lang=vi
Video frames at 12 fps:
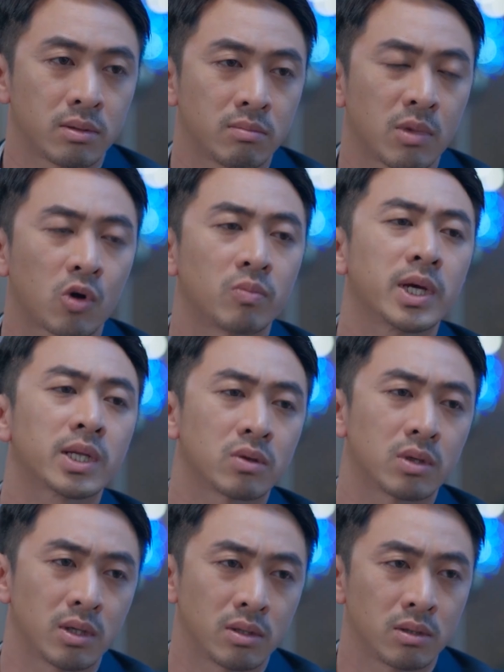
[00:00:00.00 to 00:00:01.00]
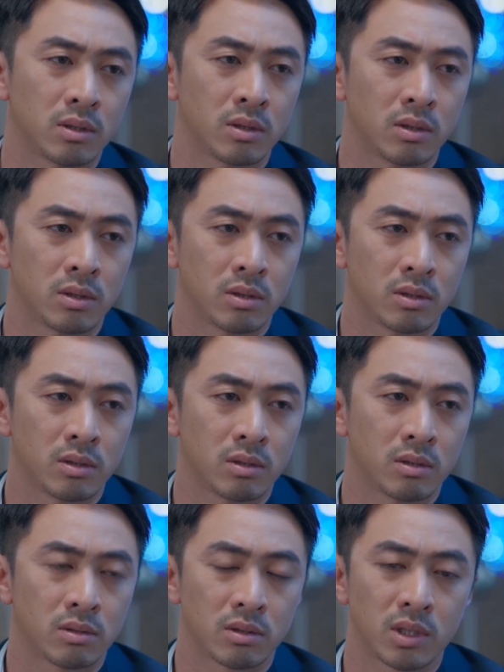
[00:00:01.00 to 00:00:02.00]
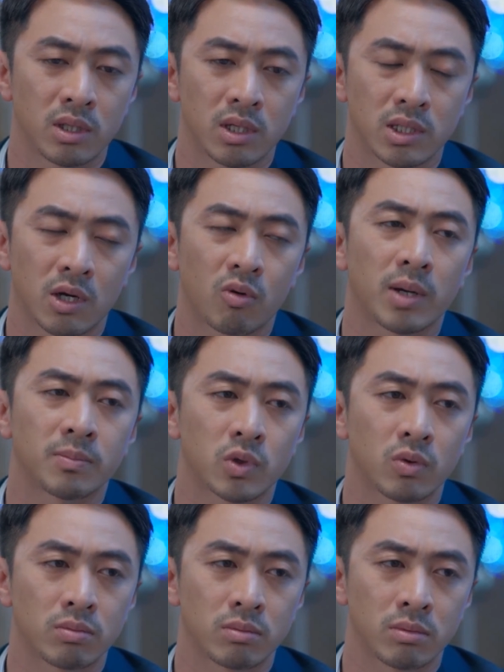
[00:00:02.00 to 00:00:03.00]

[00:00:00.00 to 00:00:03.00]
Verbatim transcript: Mà con biết rồi đấy. Dì thì giàu cảm xúc,